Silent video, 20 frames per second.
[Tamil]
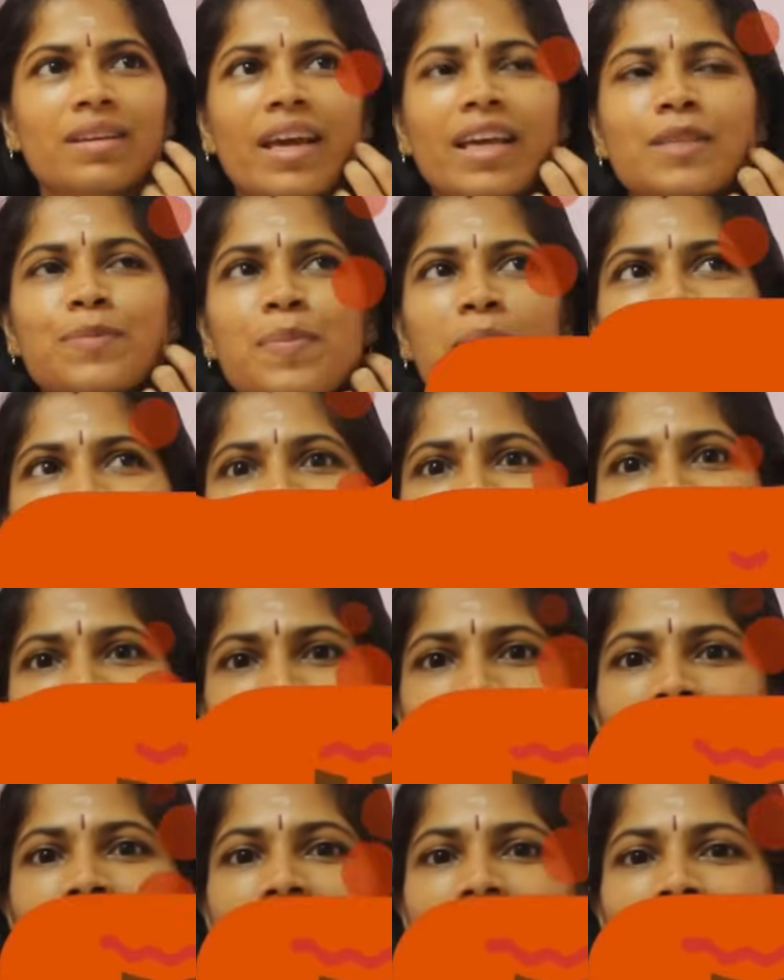எக்ஸ்பீரியன்ஸ்
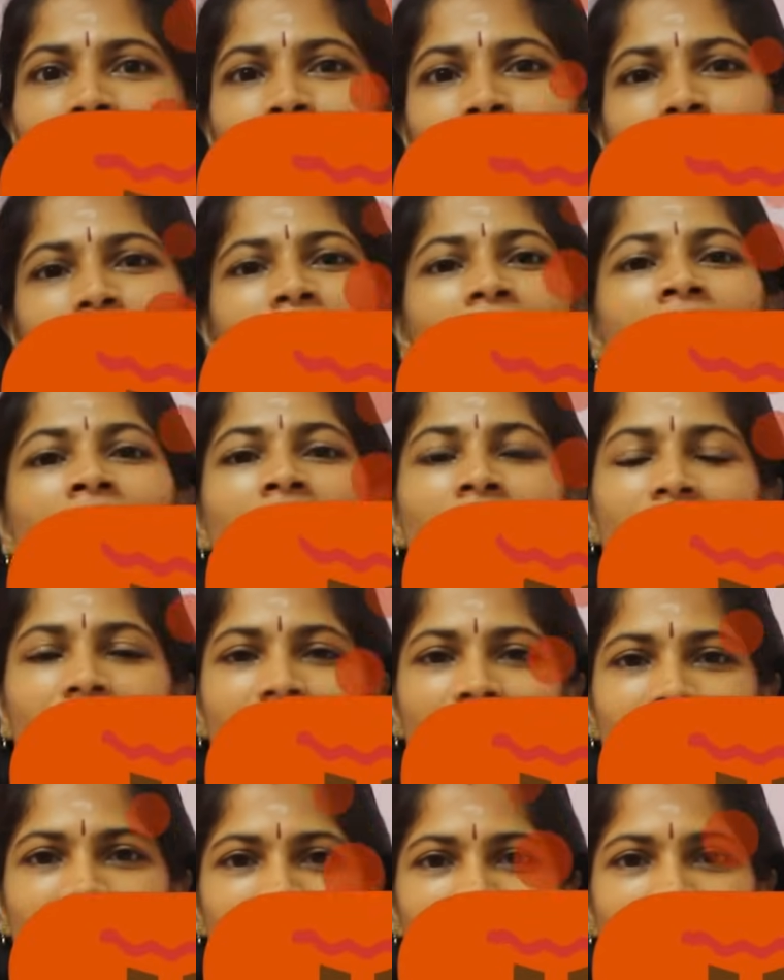பண்ணதில்லை மேபி
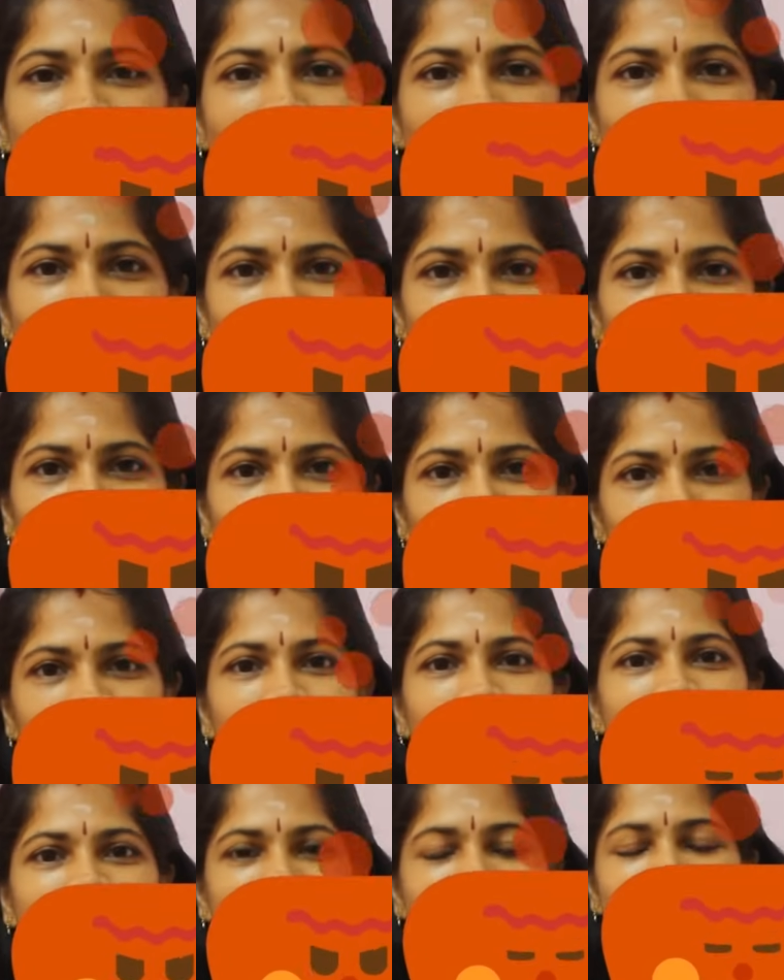நான் அவ்வளோ
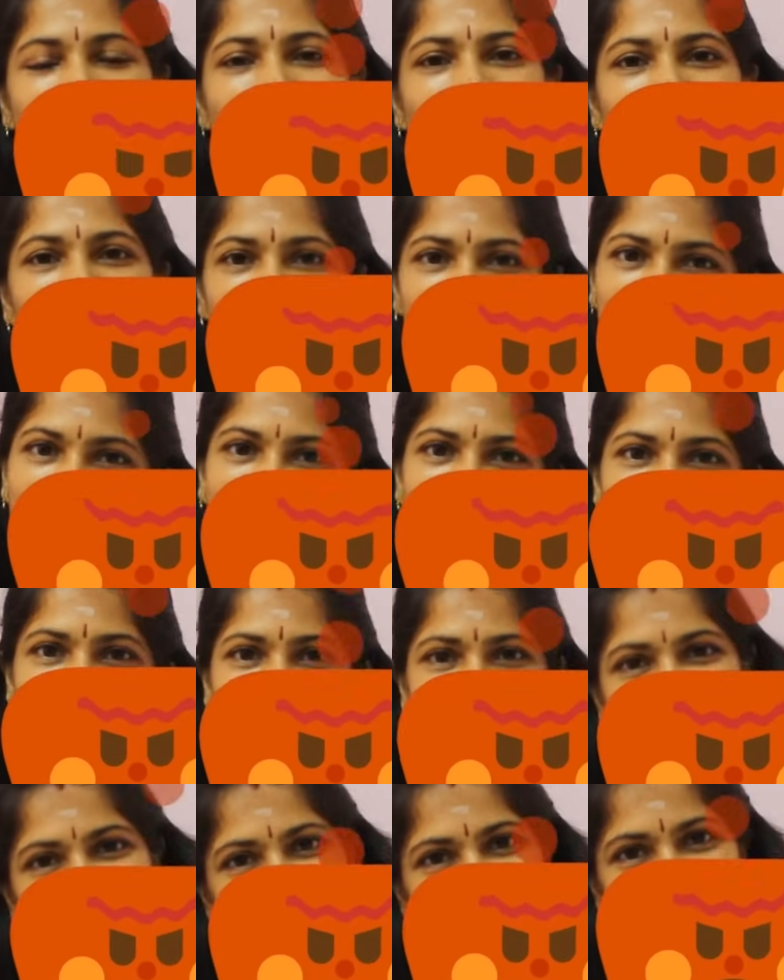இதாக
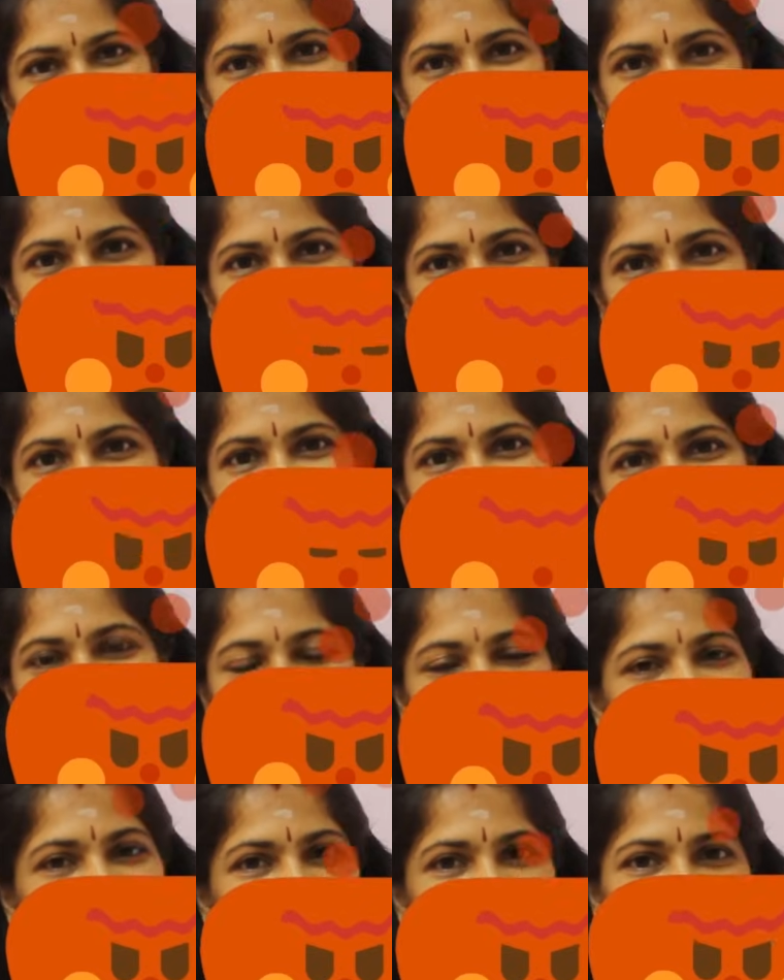கவனிக்கலையான்னு எனக்கு தெரியல இது
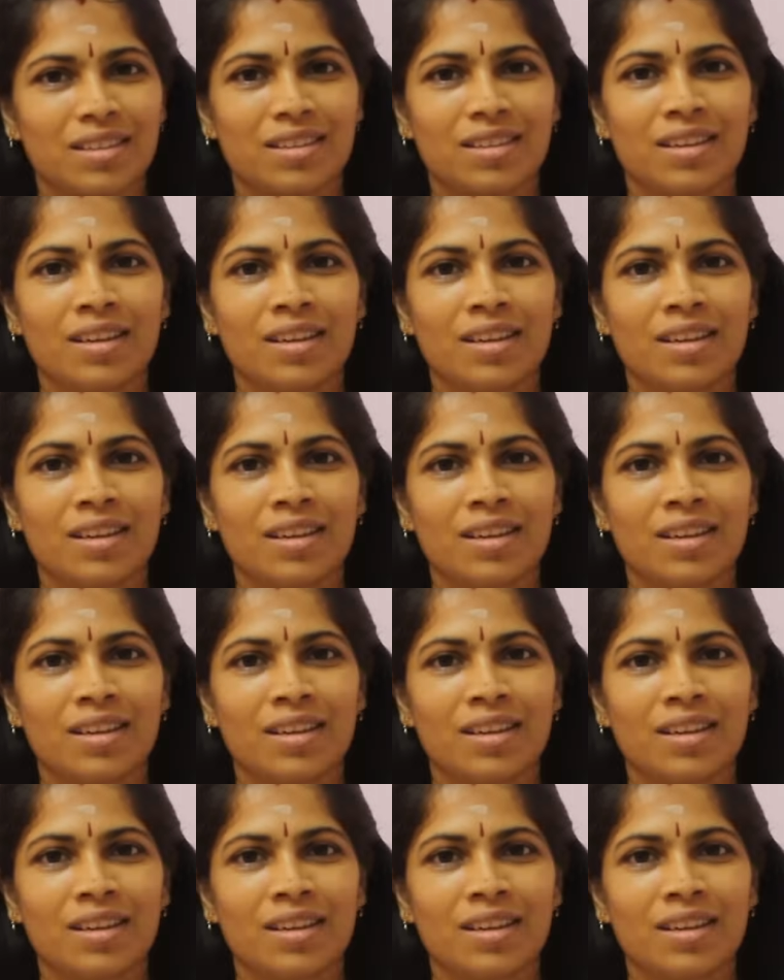வந்து